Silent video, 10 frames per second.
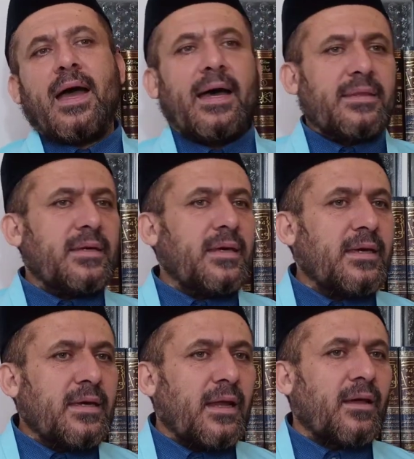هذه
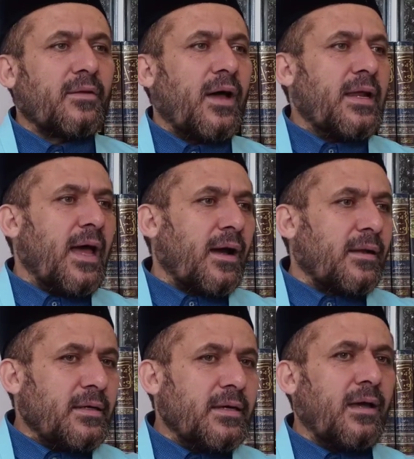هي القضايا
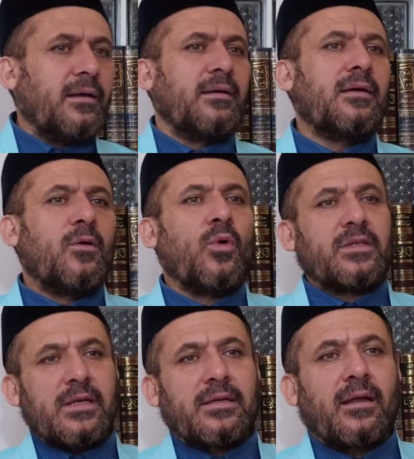العقلية
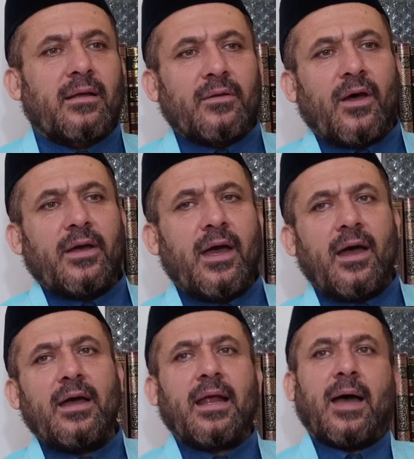وتلك القضايا
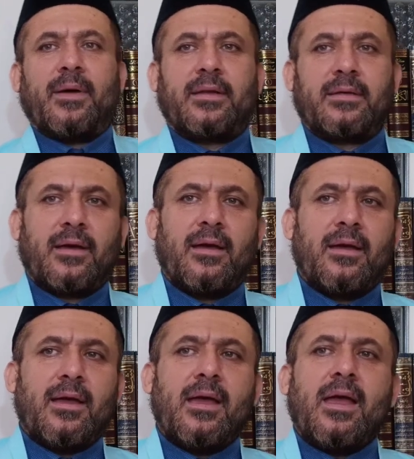العملية
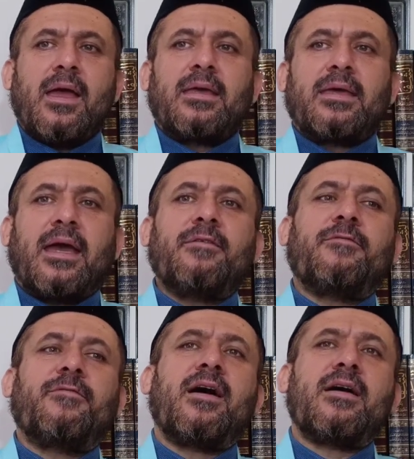
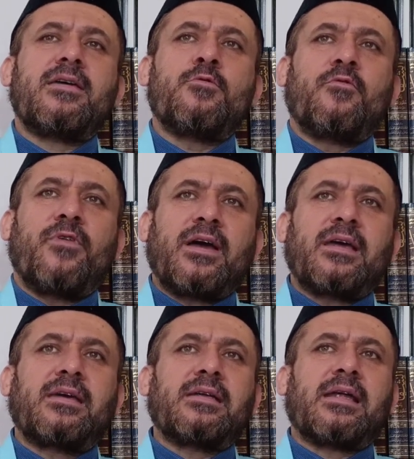كيف
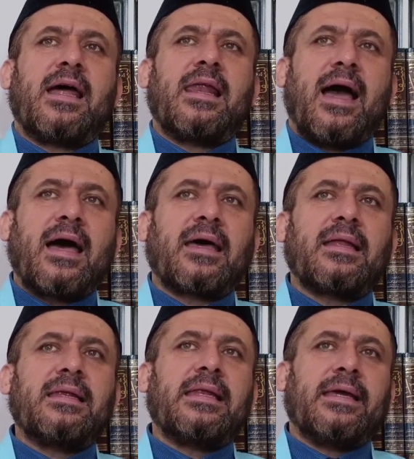يفكر
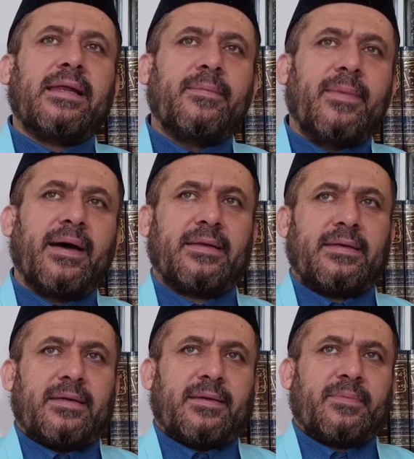العقل العلماني